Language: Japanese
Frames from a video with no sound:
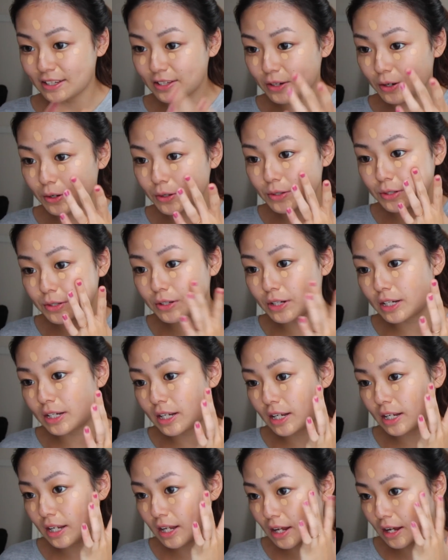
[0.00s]
そうそれ
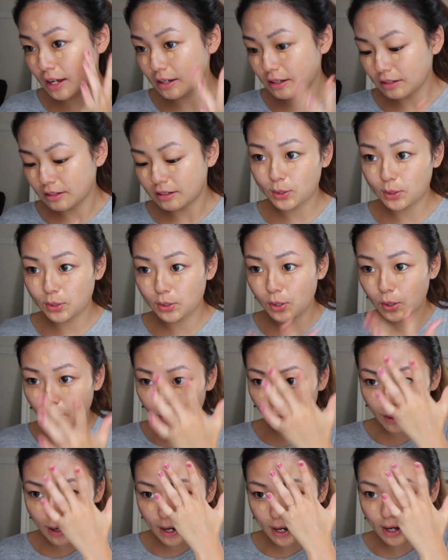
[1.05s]
でね今
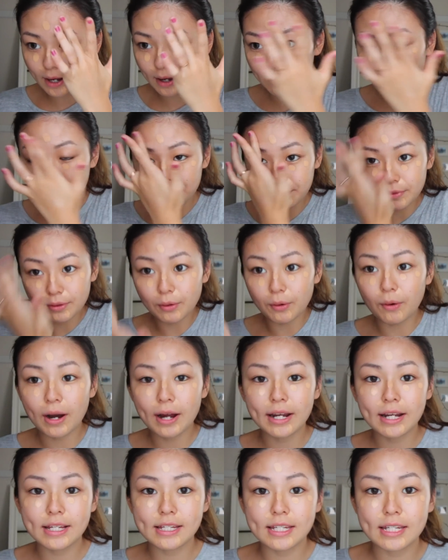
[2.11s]
日はお
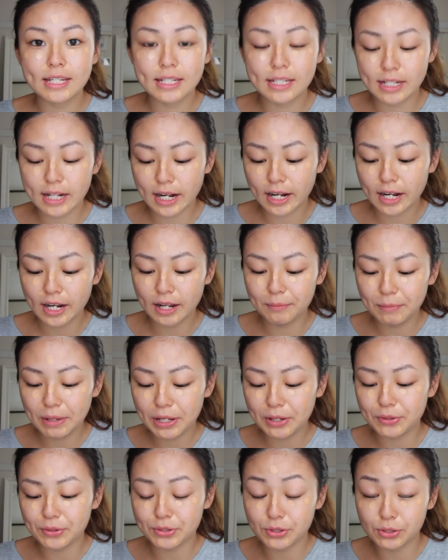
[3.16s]
話ししながら
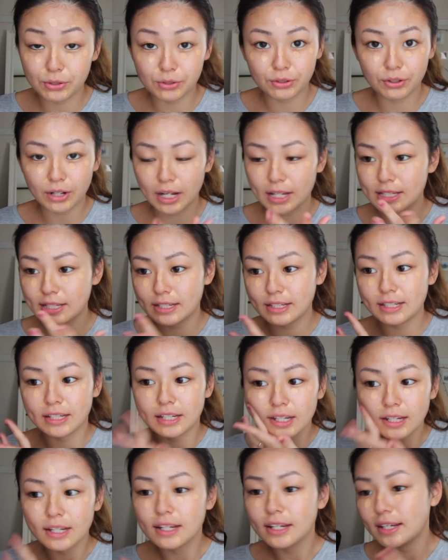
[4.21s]
メイクする感じ
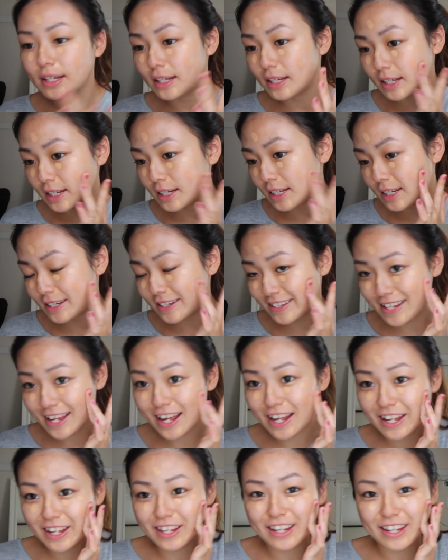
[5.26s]
にし
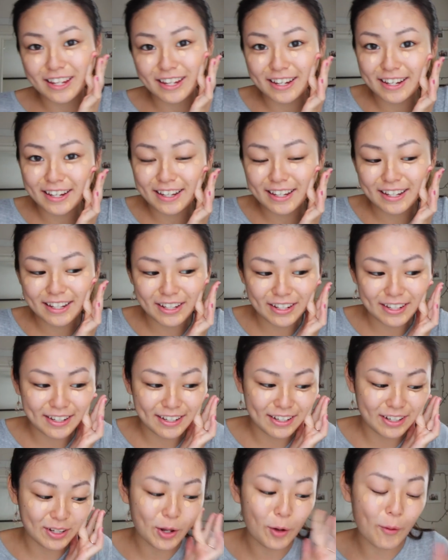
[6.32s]
た
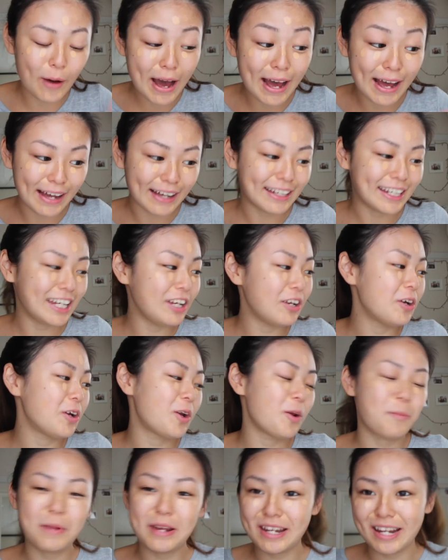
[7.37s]
のはいろい
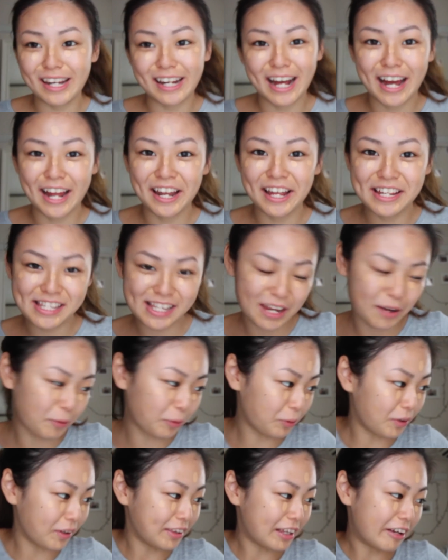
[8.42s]
ろみんなに話したい
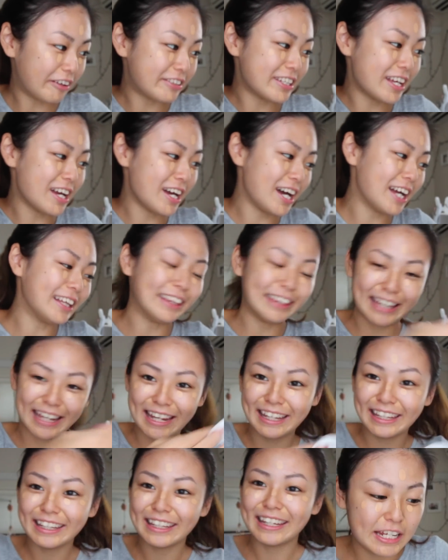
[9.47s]
ことがたくさんあっ
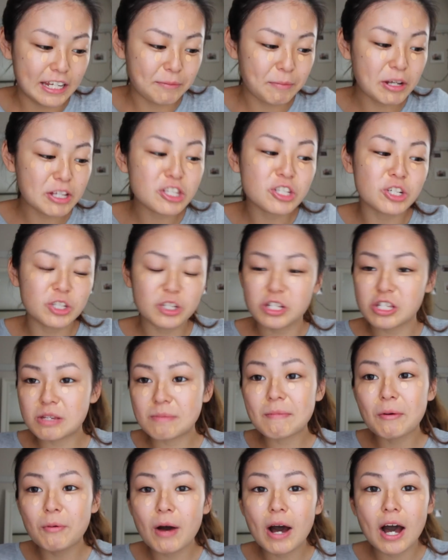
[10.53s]
てまず1
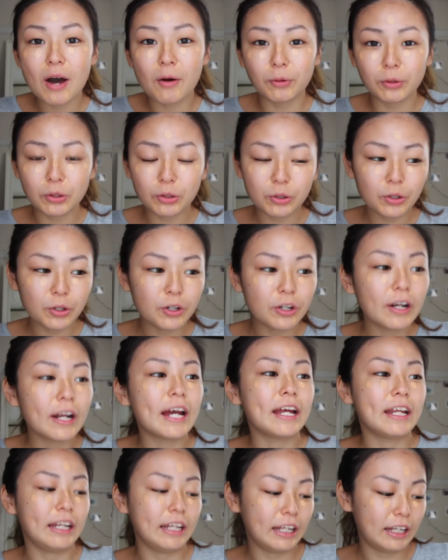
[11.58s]
つ目は一昨日ぐ
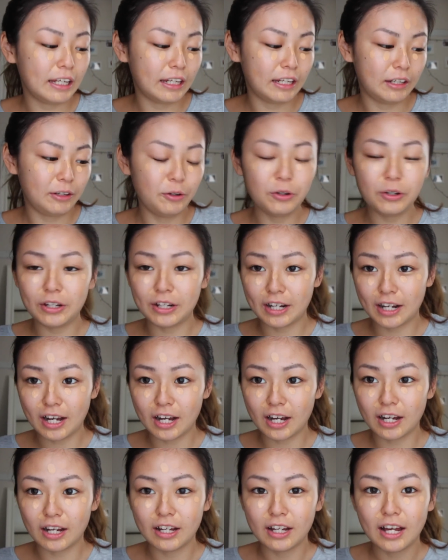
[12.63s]
らいにルイ
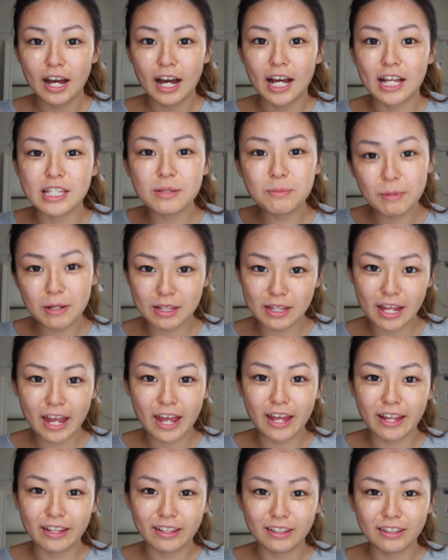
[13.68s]
が初め
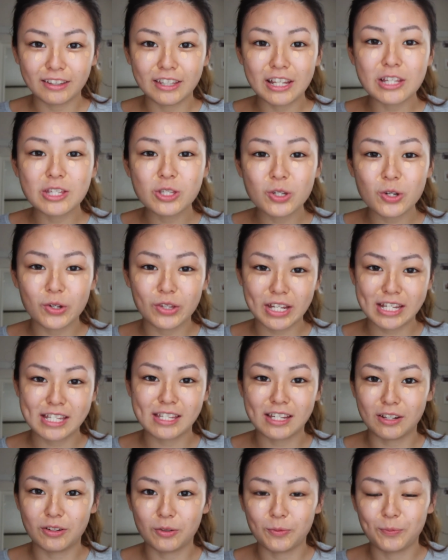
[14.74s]
て熱を出し
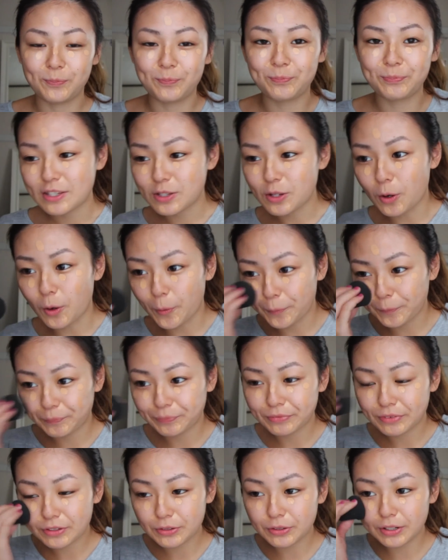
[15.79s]
たのそう
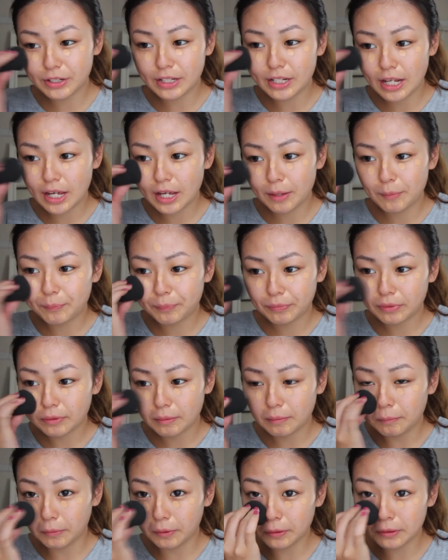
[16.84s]
それで
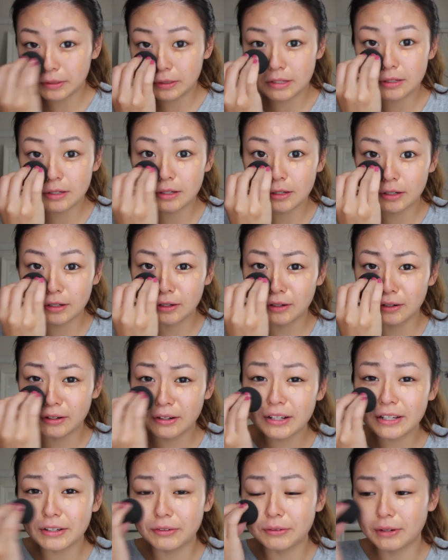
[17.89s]
もうすっ
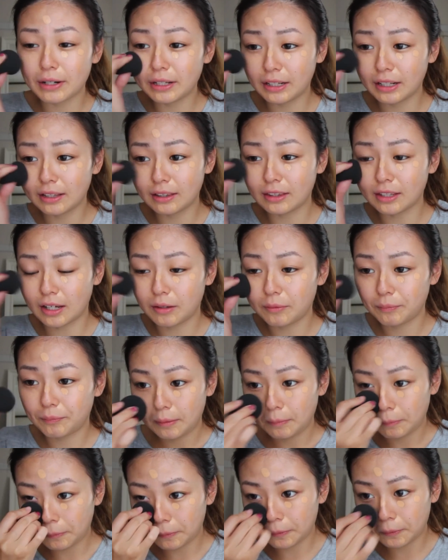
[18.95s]
ごい不安だった
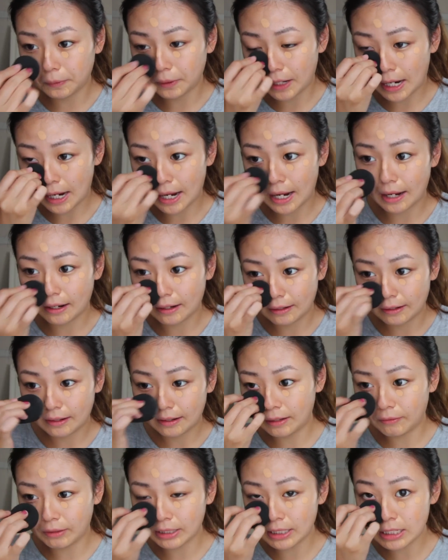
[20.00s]
もうね
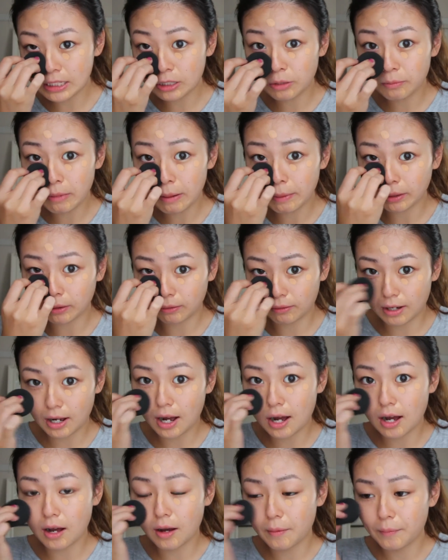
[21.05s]
私のママと
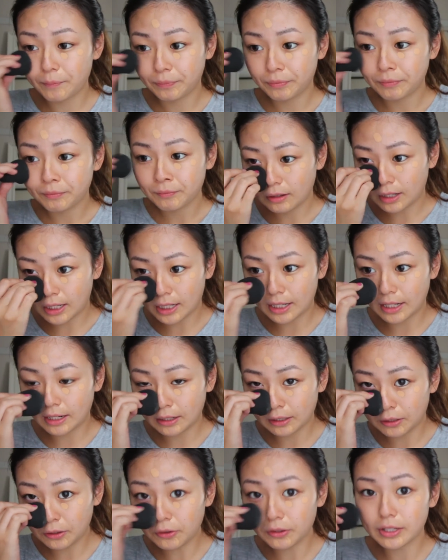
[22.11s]
かあれ兄
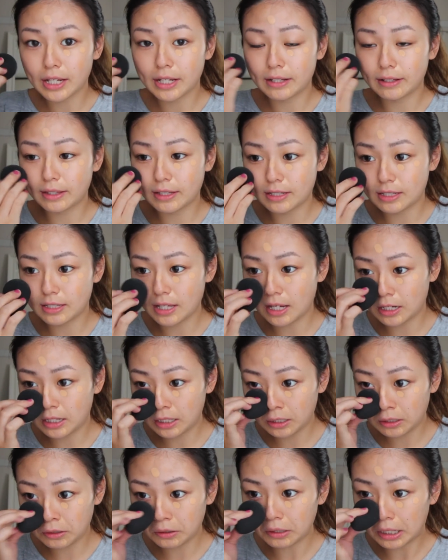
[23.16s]
弟私3
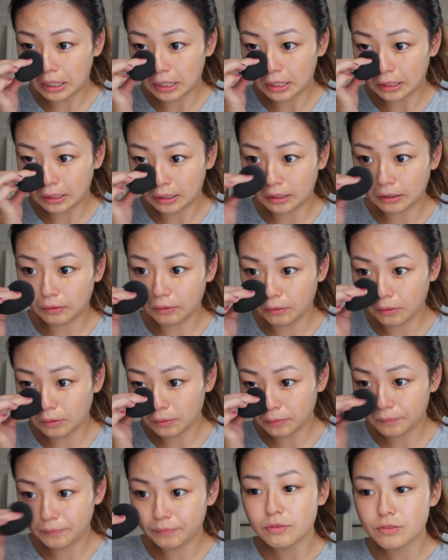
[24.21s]
人兄弟なんだけ
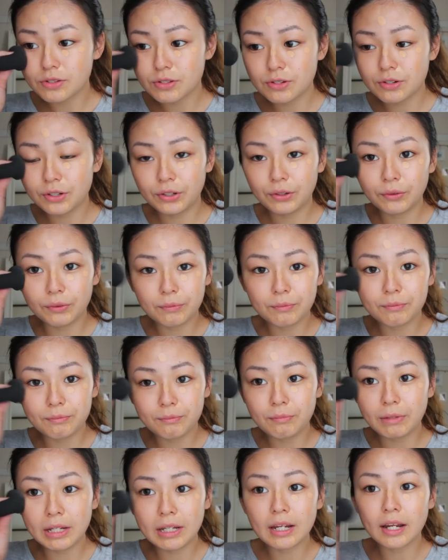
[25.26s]
ど普通に
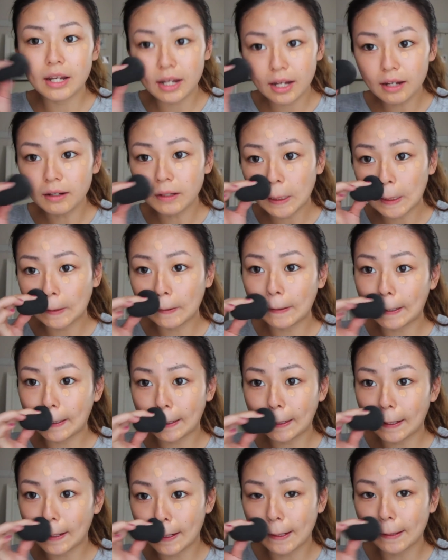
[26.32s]
みんなね兄
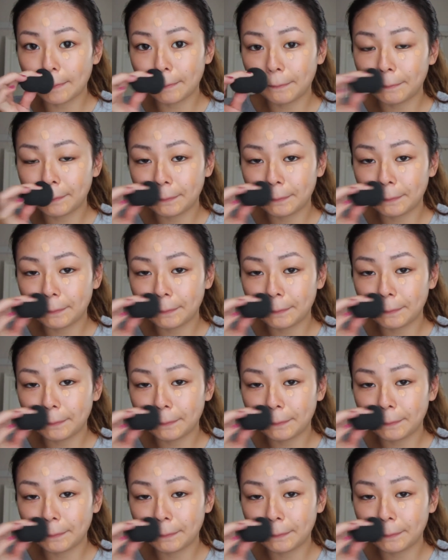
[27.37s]
弟が